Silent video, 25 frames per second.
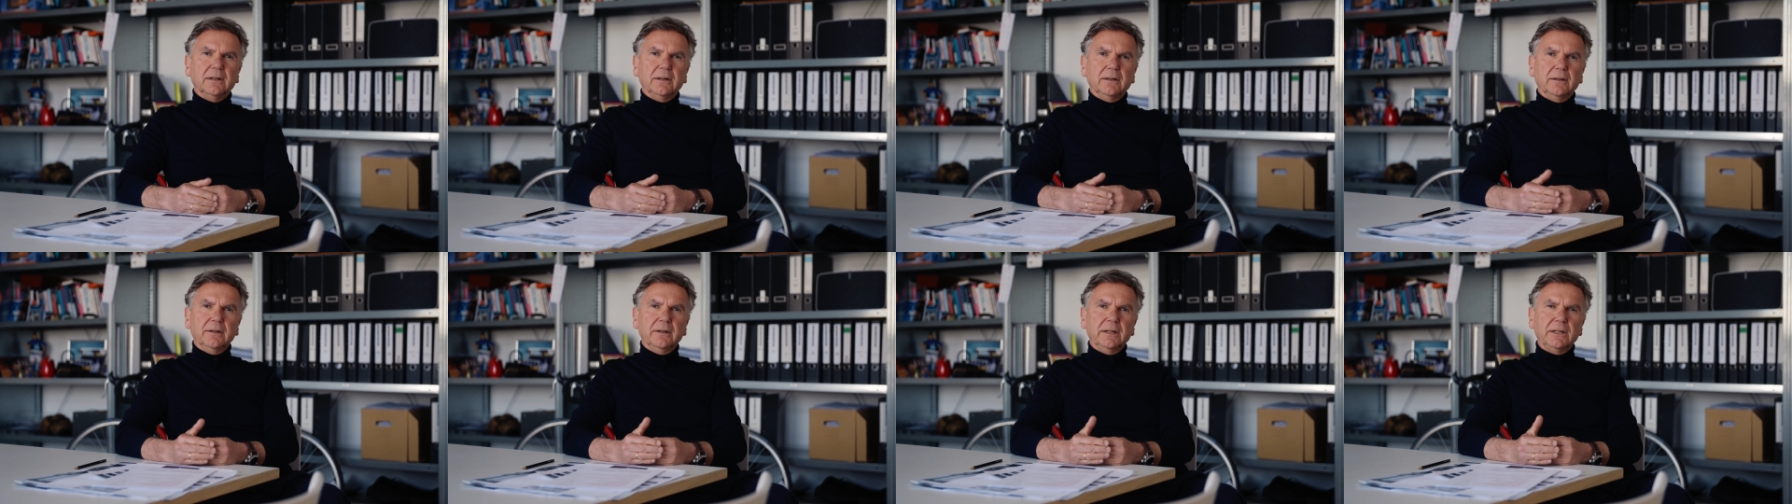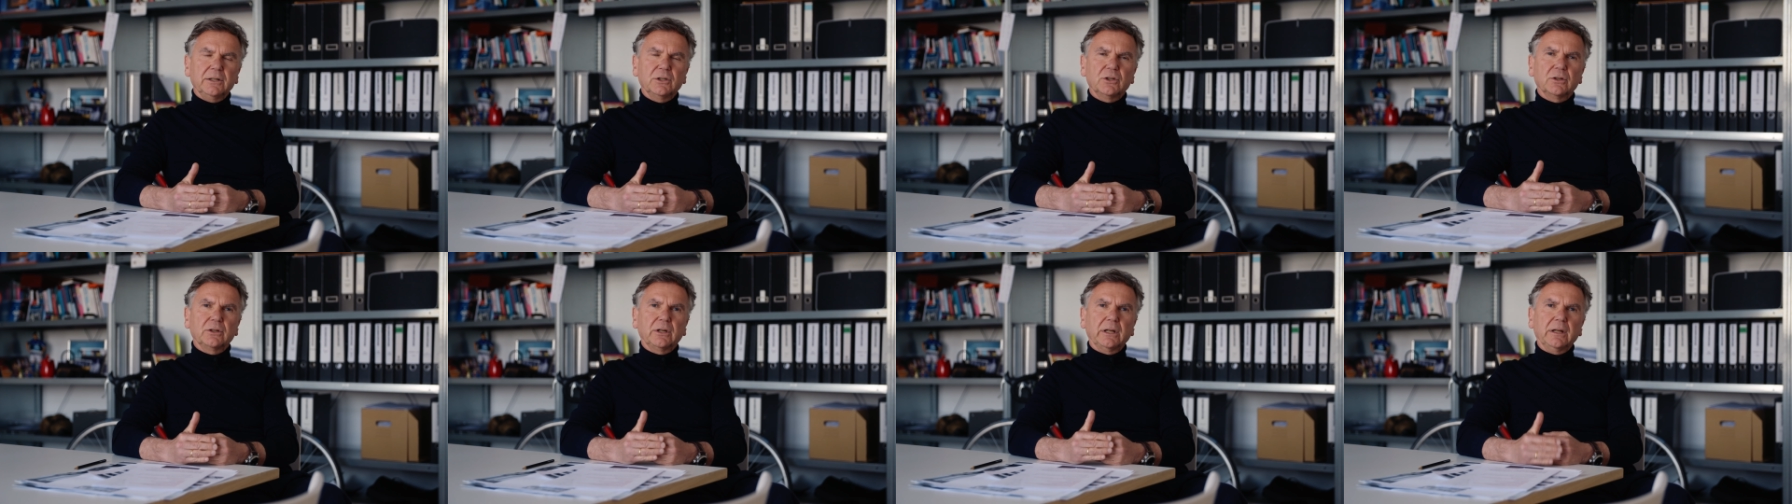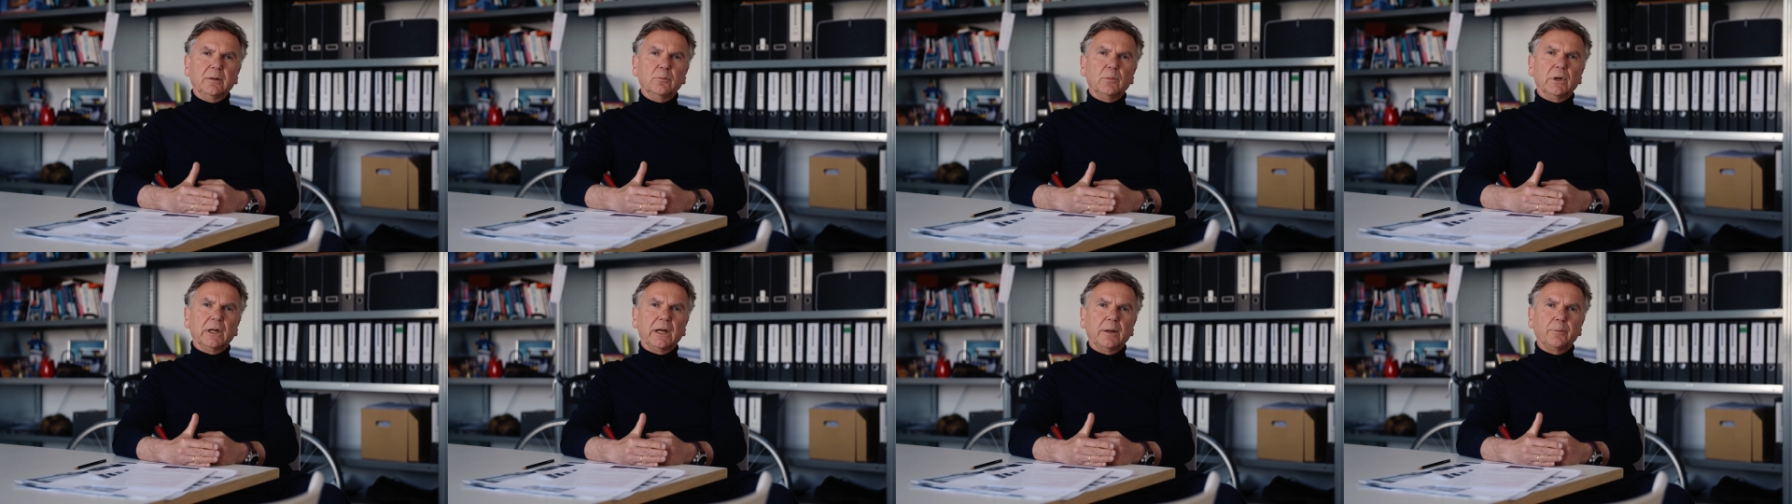nicht
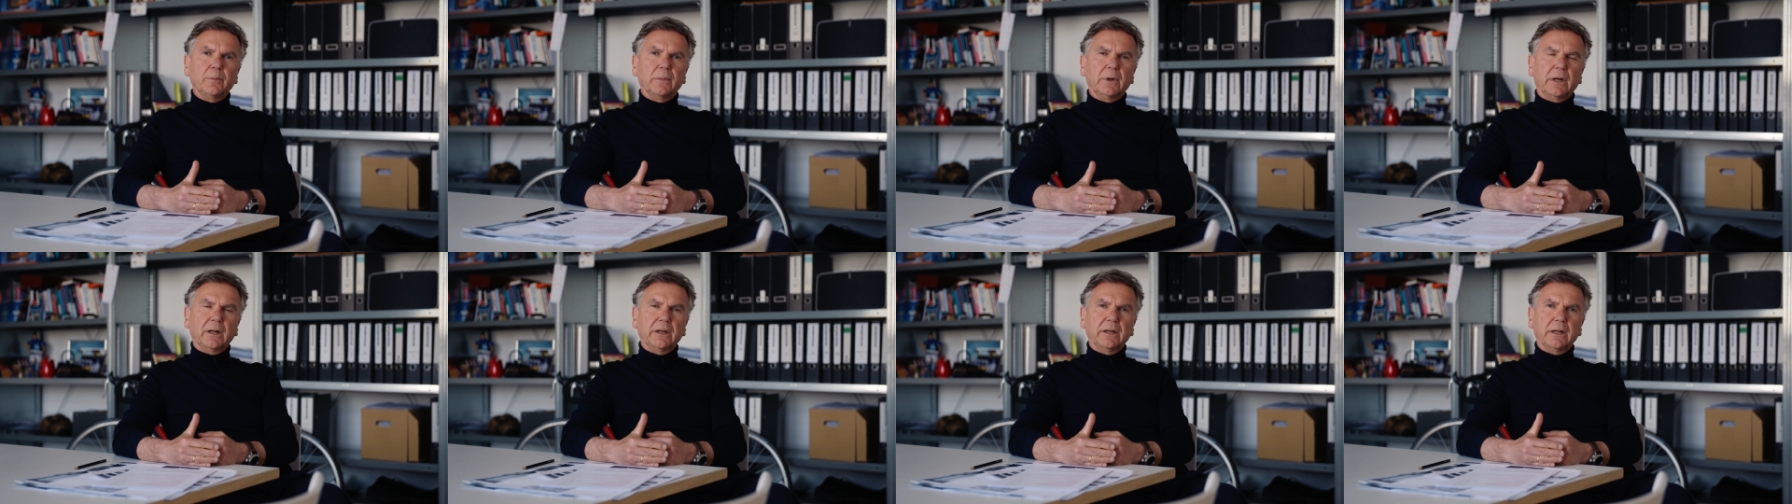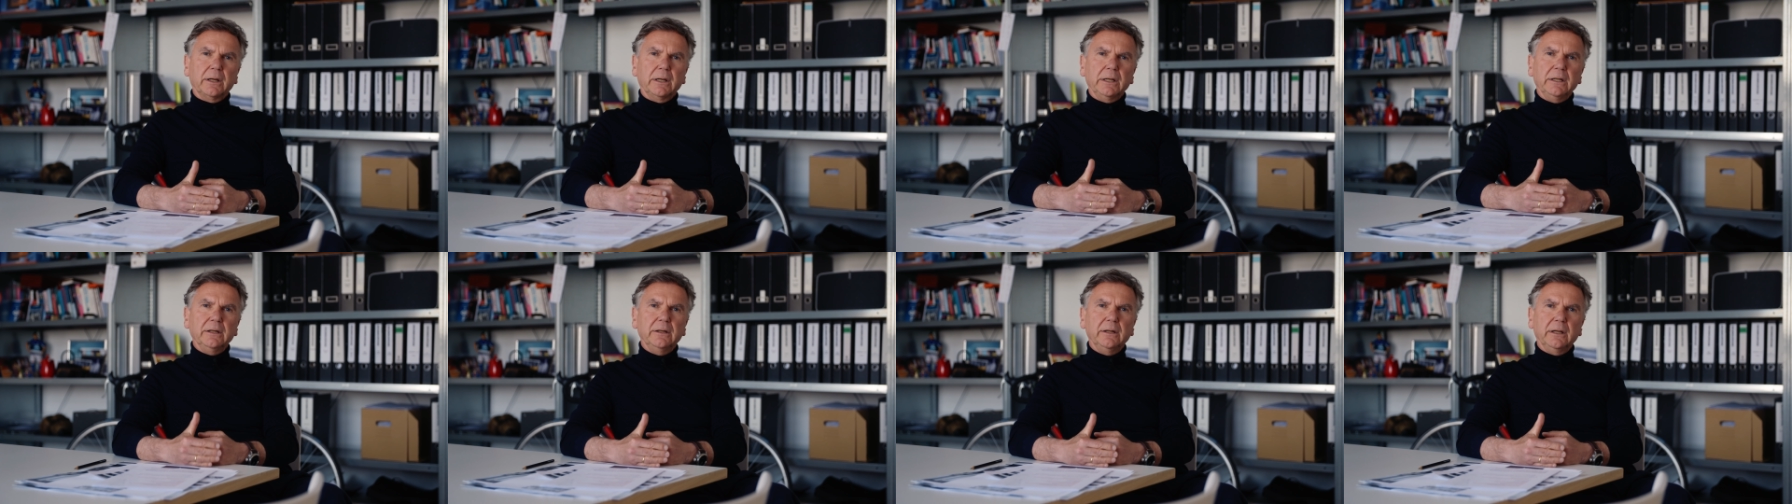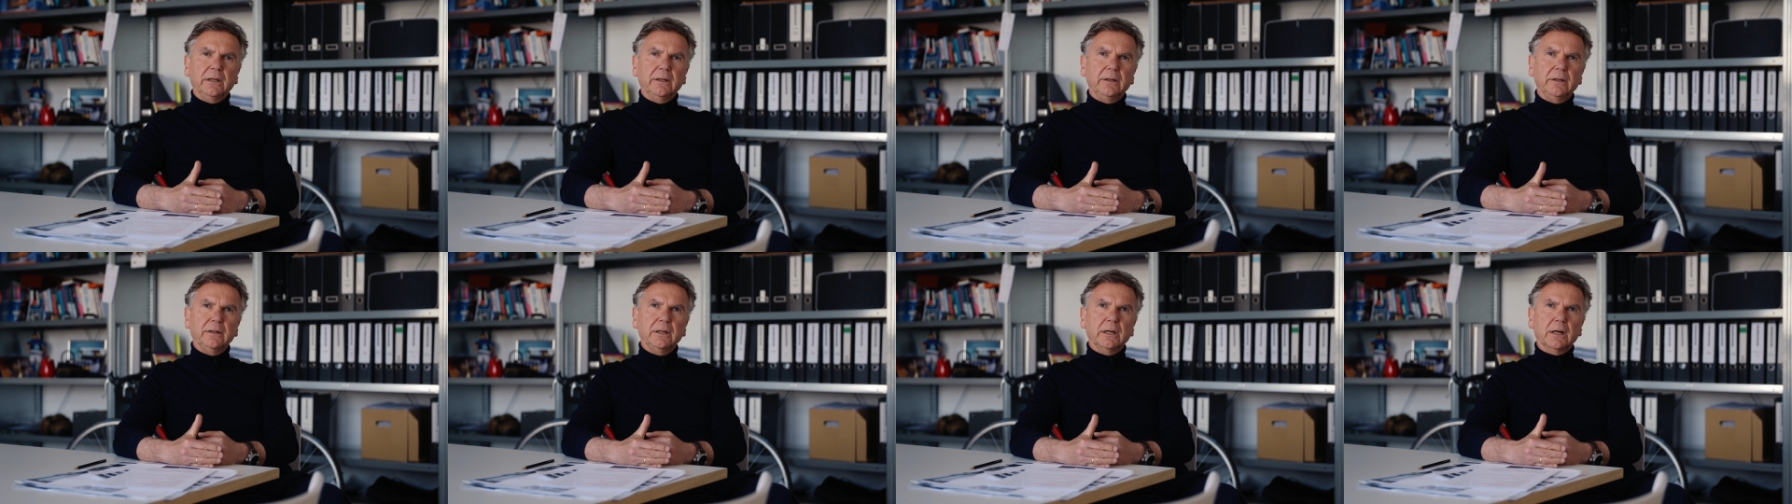stehen bleiben an der
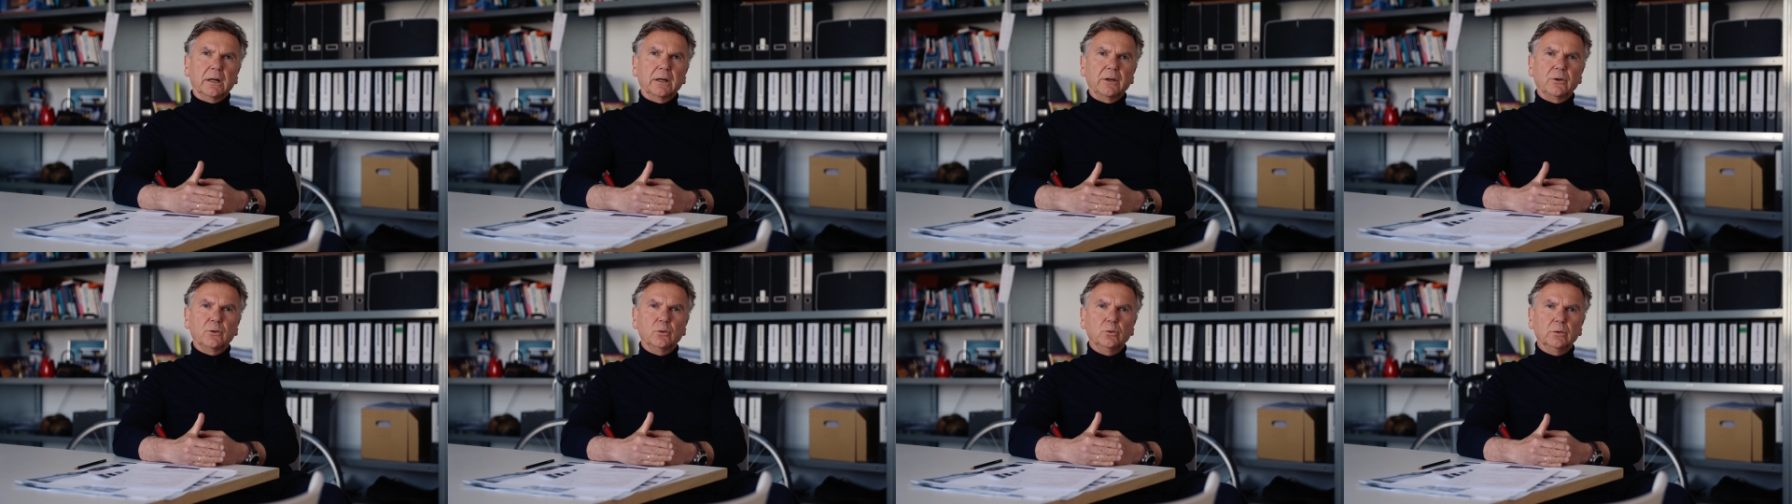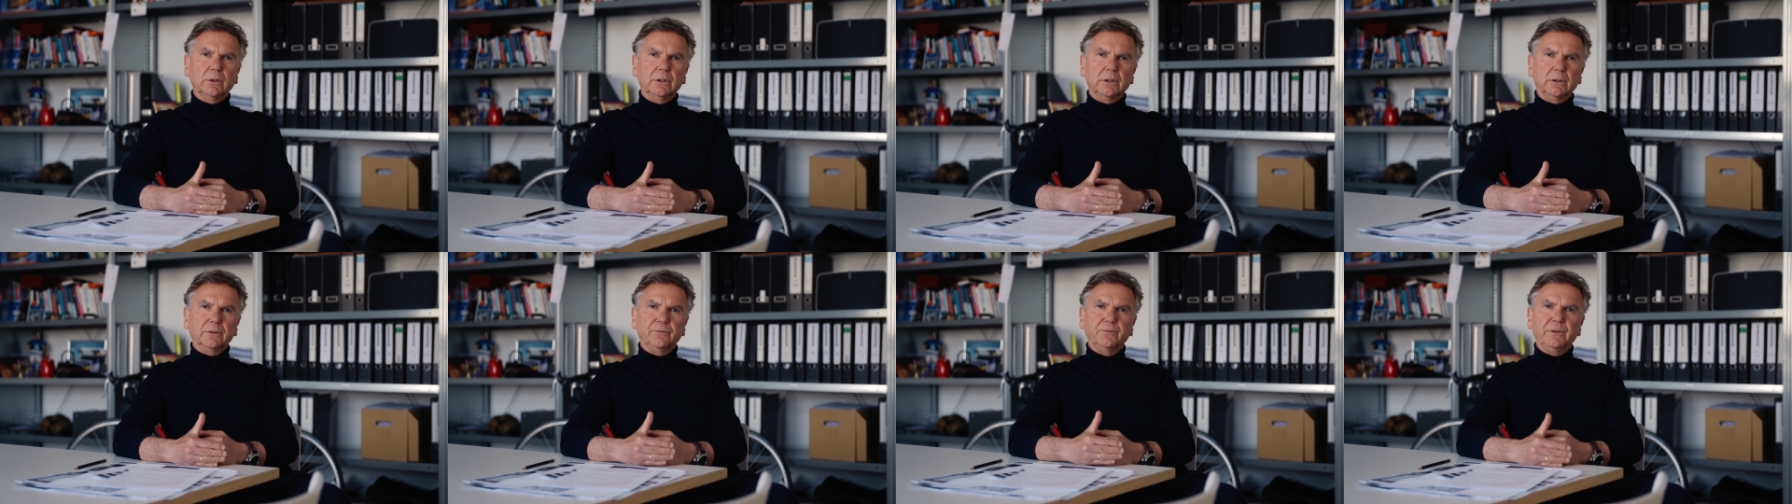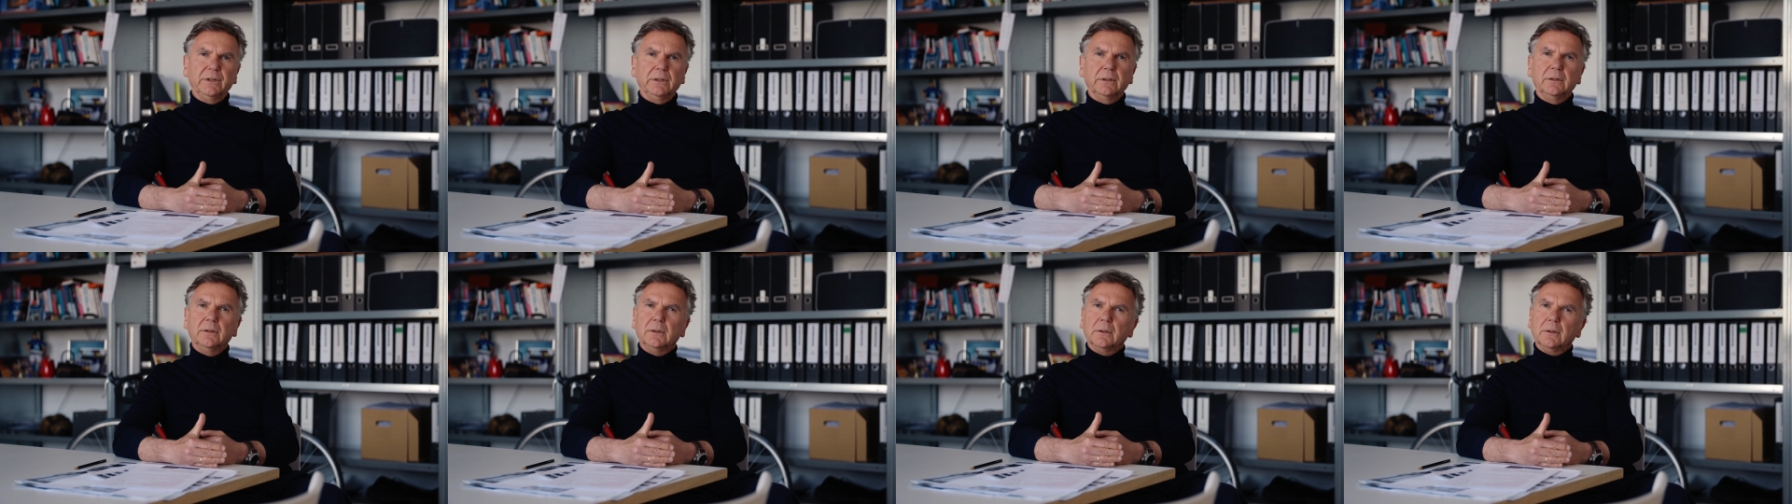Idee, die die Agentur
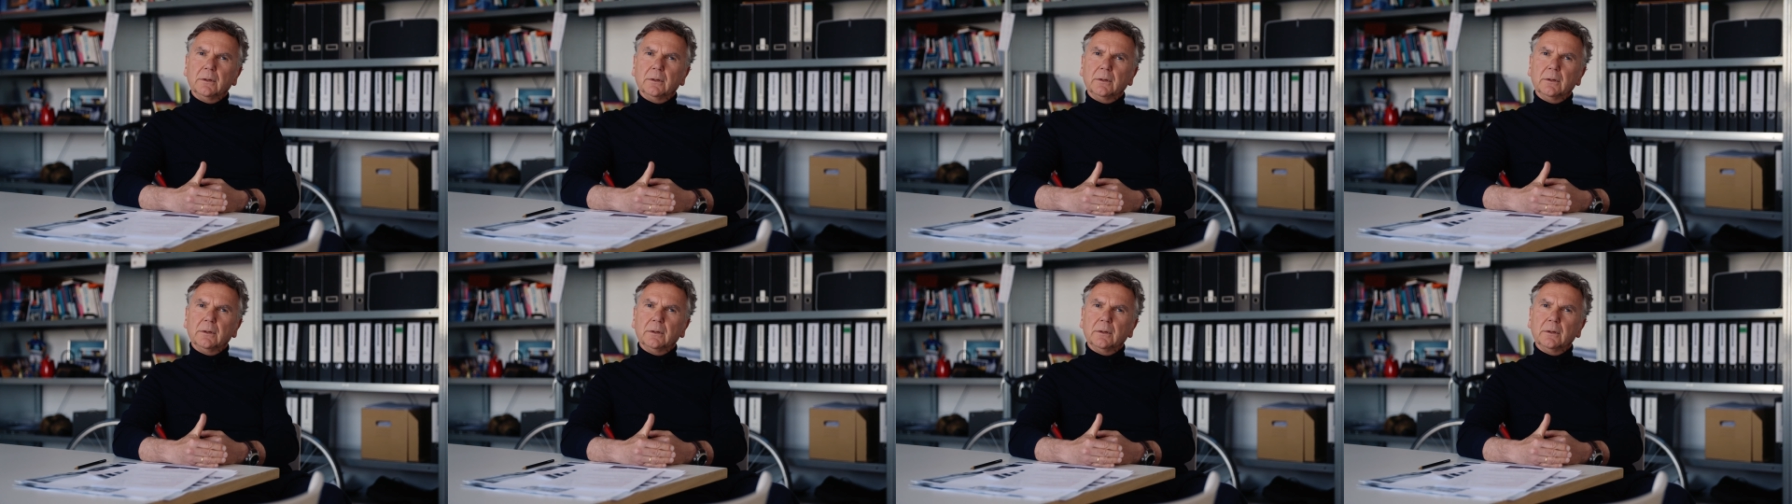irgendwie